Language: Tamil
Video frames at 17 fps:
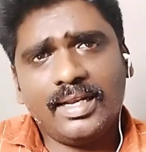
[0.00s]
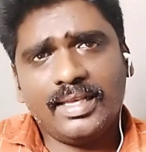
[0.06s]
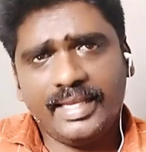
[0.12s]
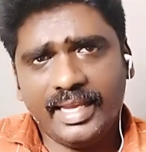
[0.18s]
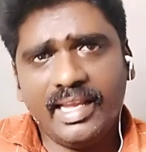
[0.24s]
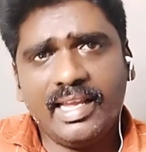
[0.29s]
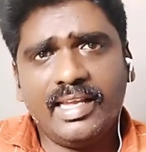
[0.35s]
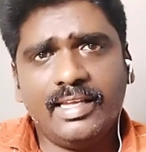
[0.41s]
பல
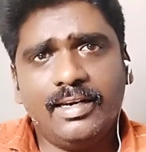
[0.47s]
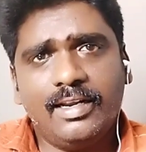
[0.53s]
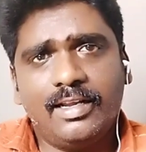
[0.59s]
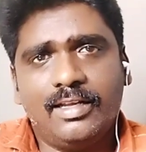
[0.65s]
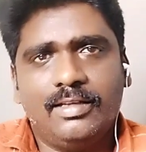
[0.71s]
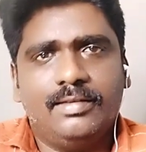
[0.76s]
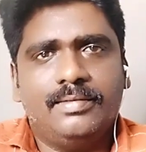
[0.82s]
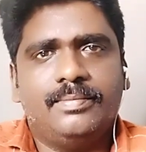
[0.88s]
ஏ
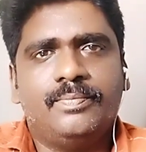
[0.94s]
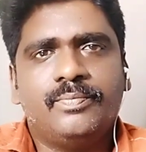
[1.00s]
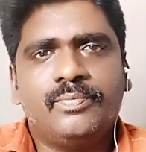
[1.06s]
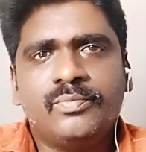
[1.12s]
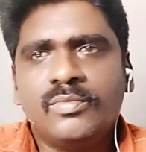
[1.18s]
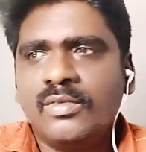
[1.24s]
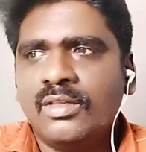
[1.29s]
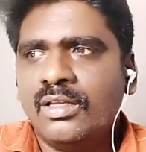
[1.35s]
இருக்கு
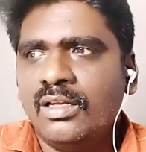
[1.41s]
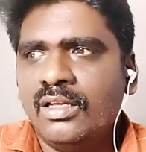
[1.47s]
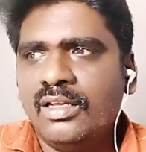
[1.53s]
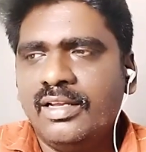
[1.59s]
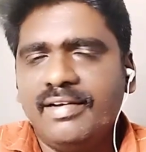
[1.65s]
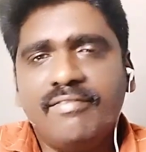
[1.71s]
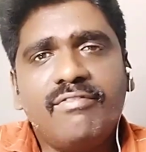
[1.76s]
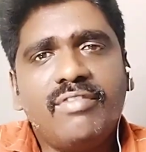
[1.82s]

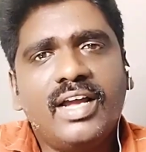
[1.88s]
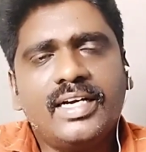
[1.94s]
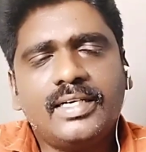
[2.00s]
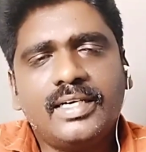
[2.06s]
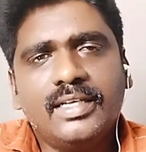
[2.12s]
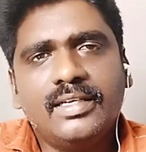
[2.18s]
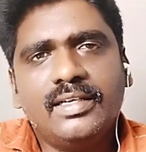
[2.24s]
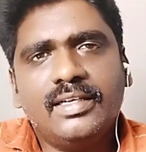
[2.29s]

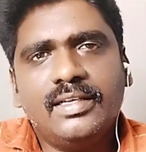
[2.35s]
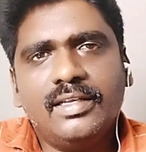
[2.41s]
இன்ஃபேக்ட்